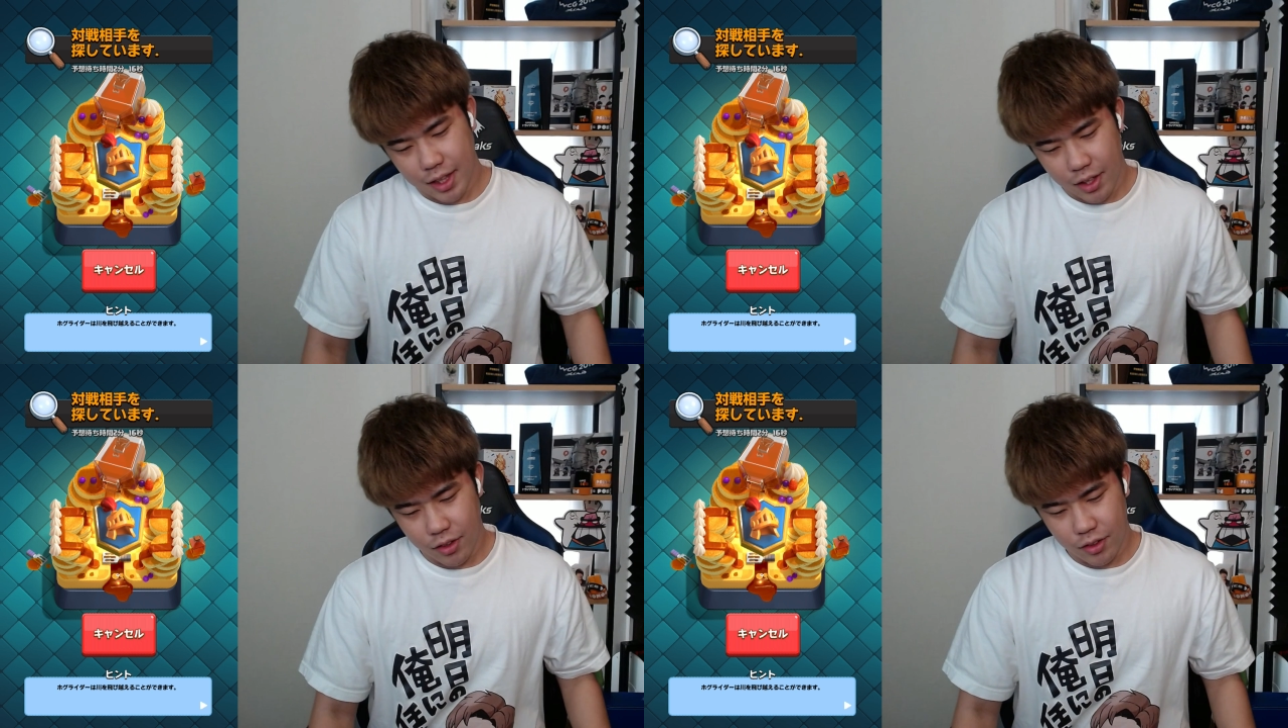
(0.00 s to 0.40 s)

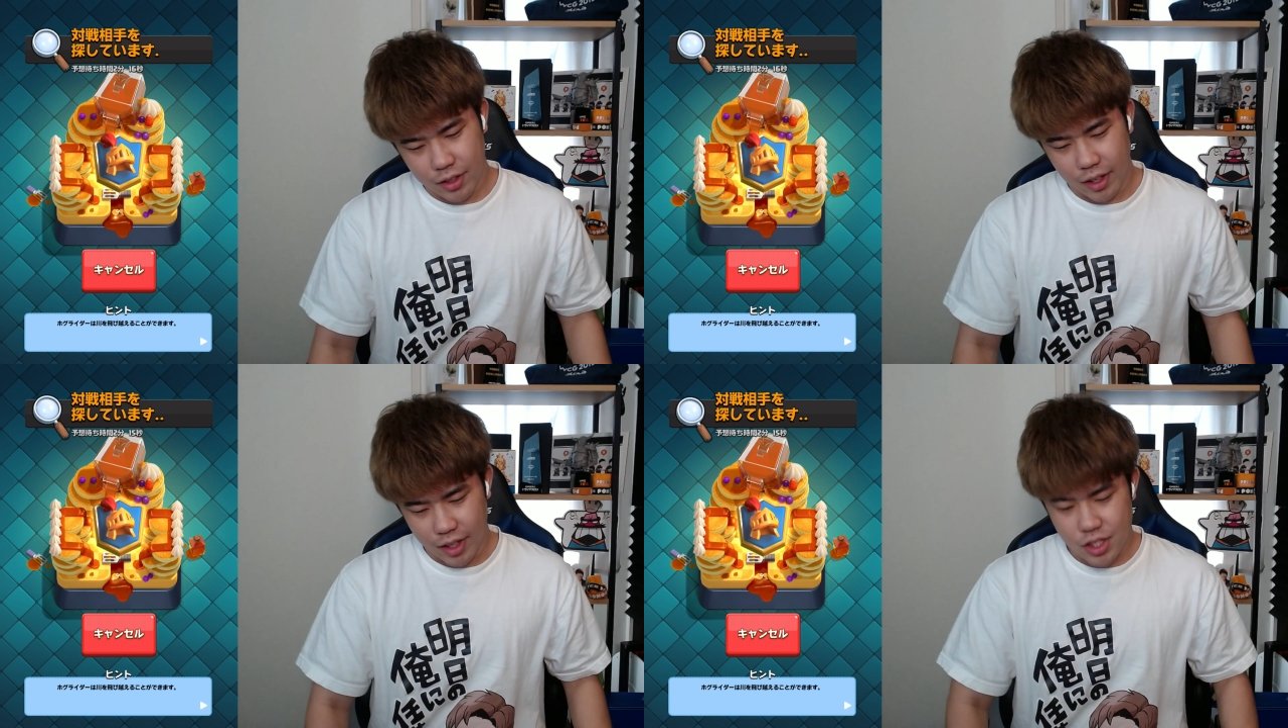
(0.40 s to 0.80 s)
てる
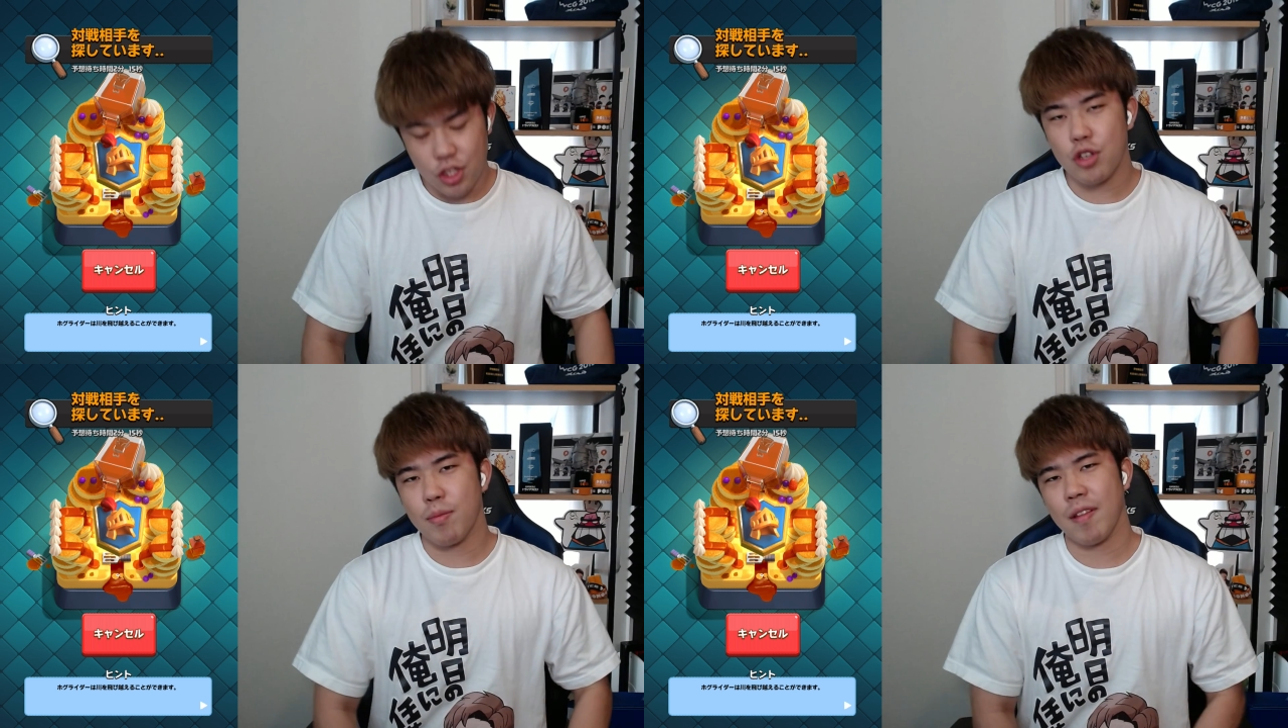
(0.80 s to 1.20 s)
んだよね、
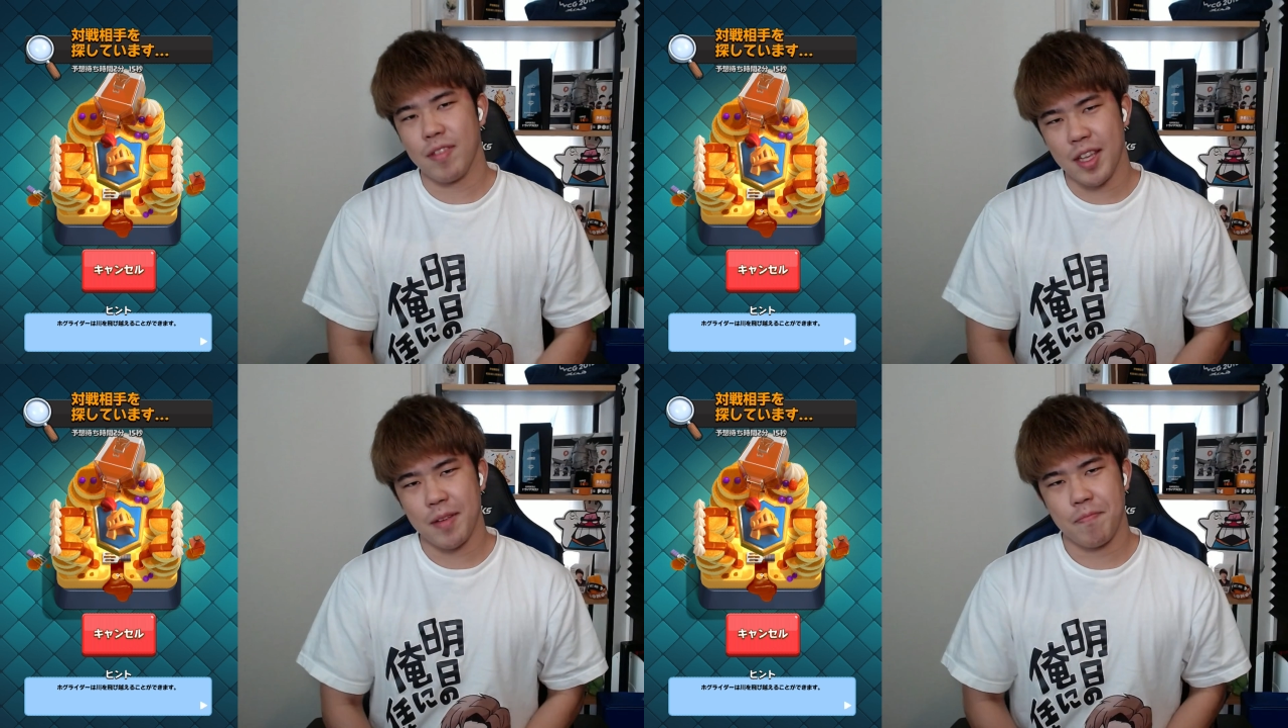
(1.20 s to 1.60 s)
終
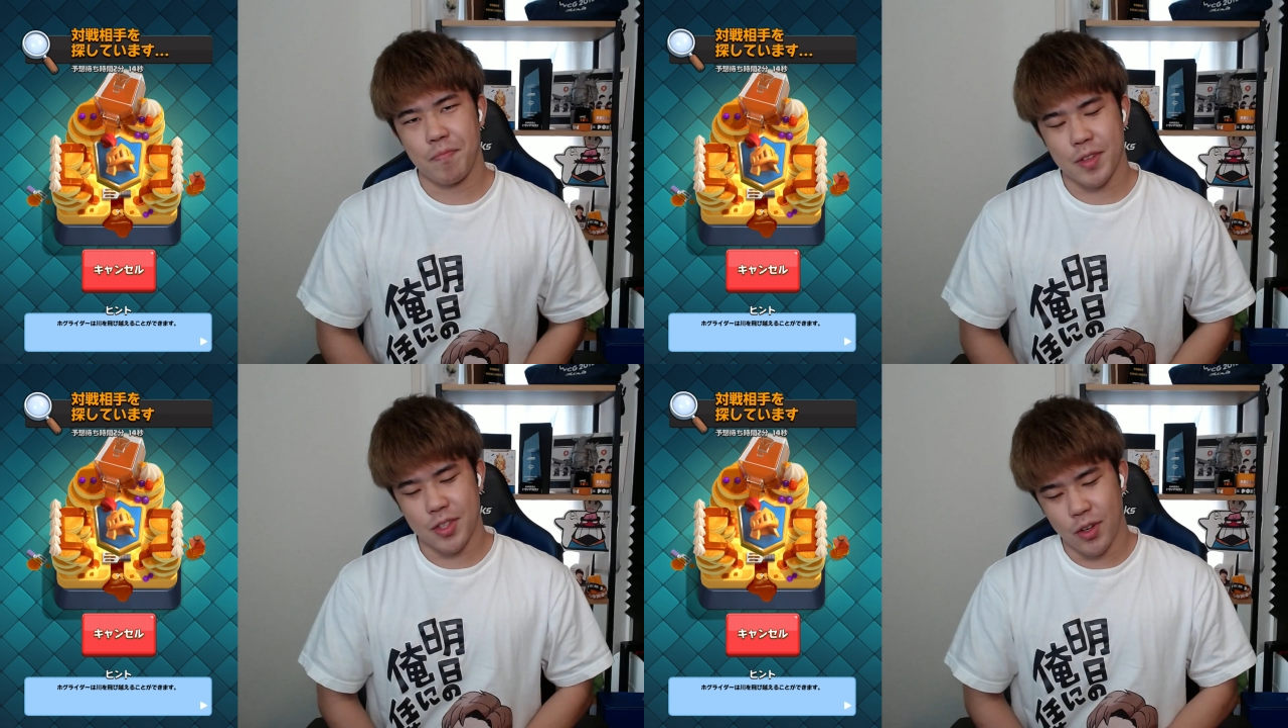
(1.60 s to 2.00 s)
盤に。
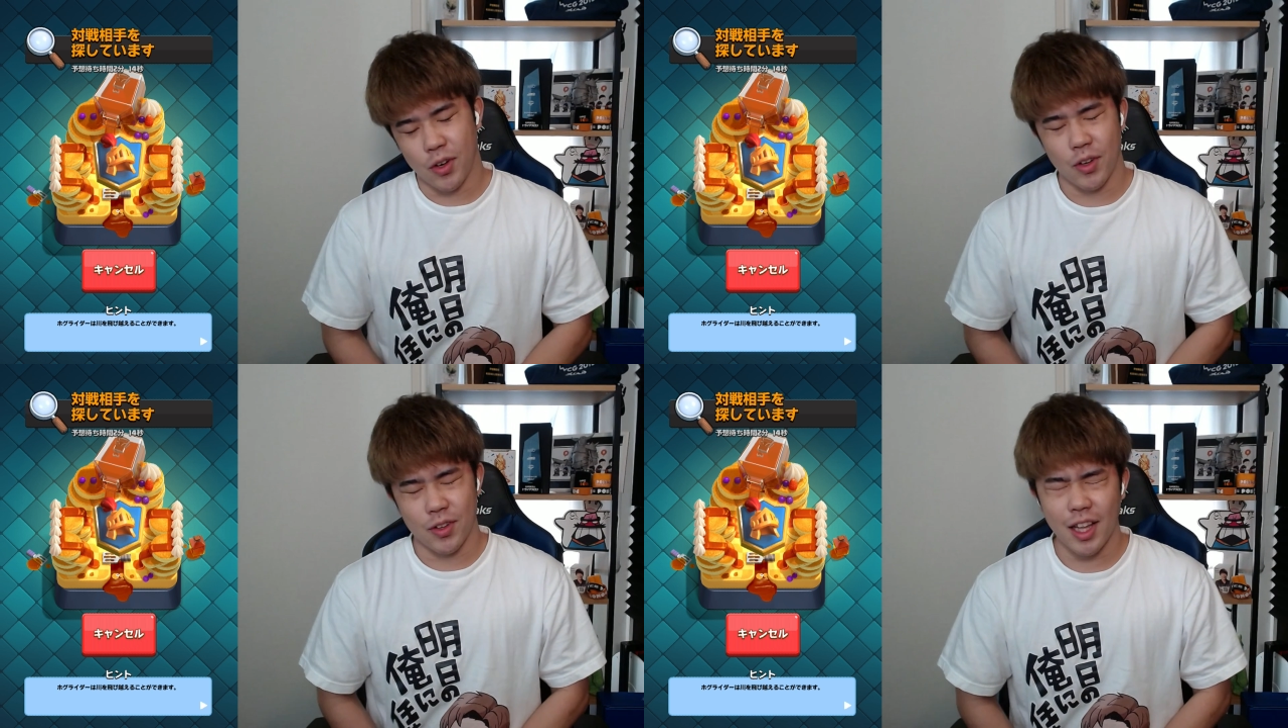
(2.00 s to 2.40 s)

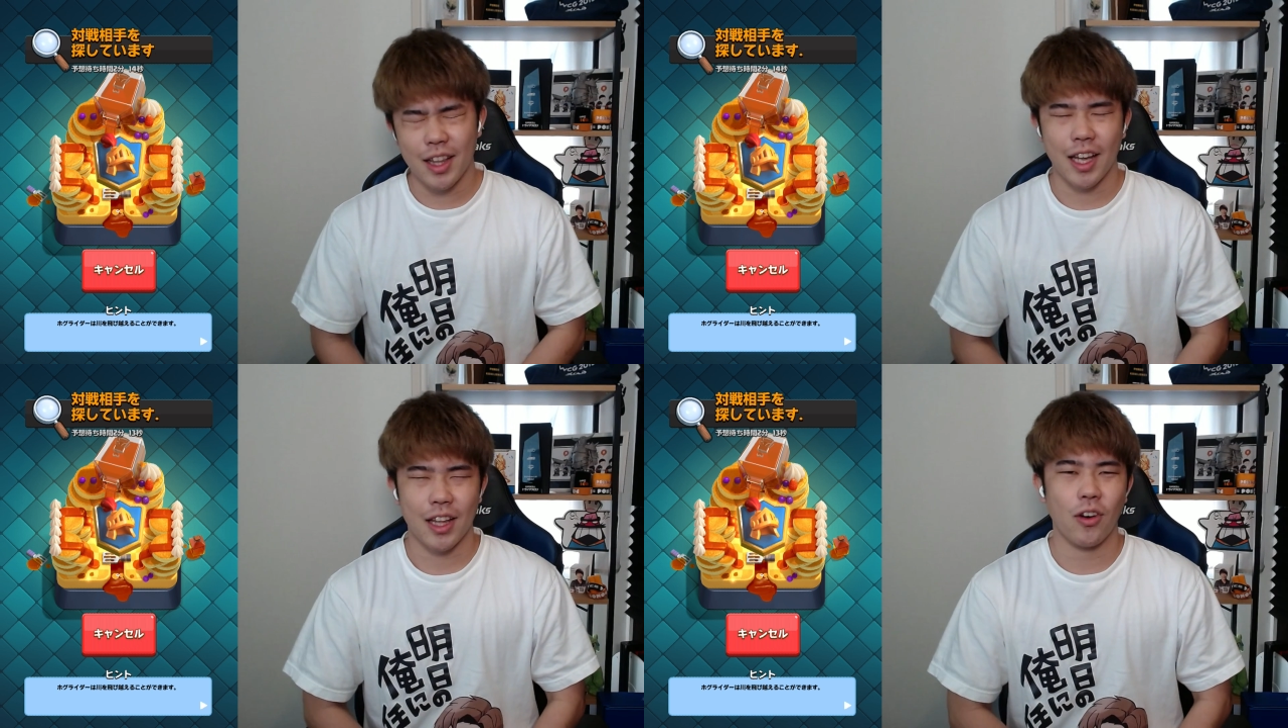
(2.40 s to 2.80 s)
そう、なん
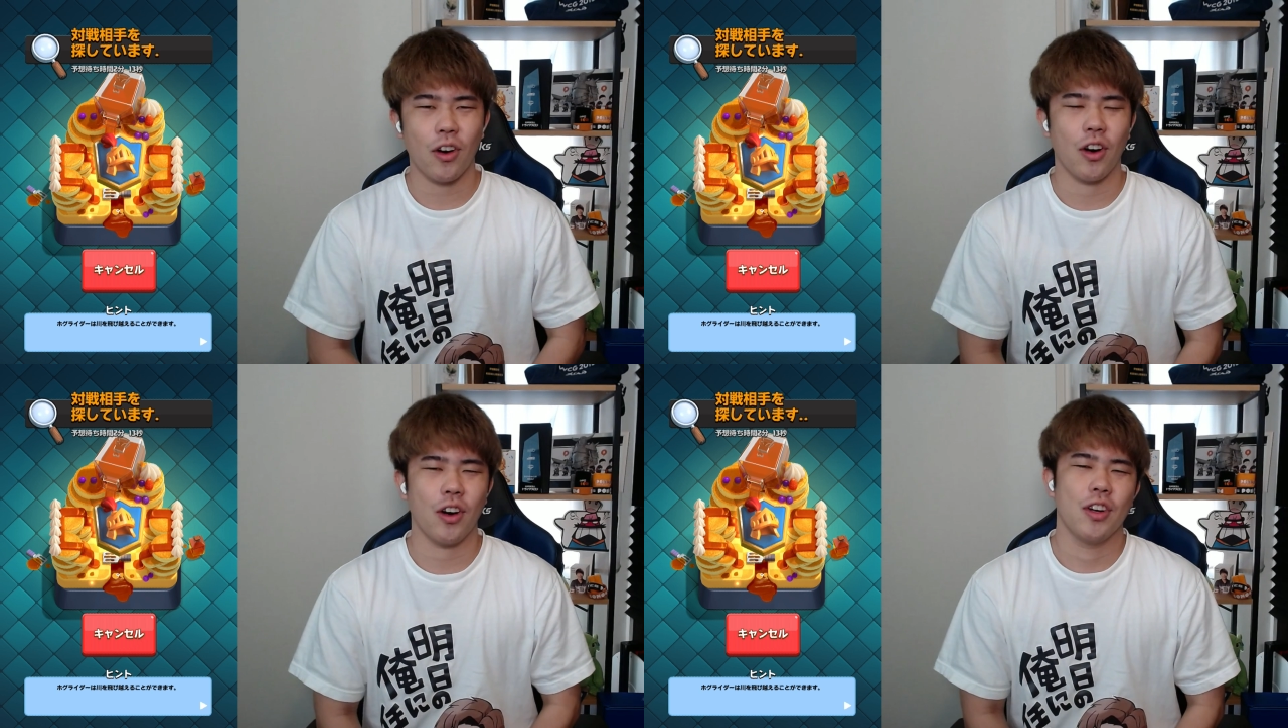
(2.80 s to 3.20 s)
だけ
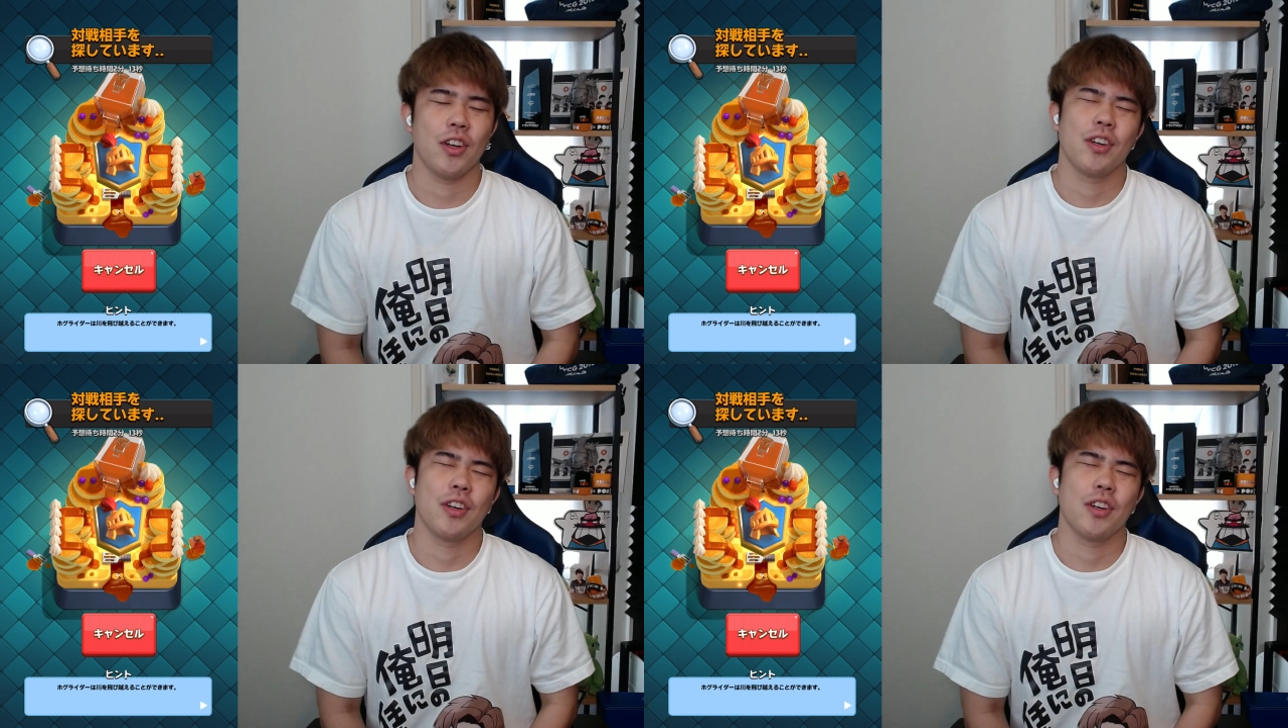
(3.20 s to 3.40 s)
ど、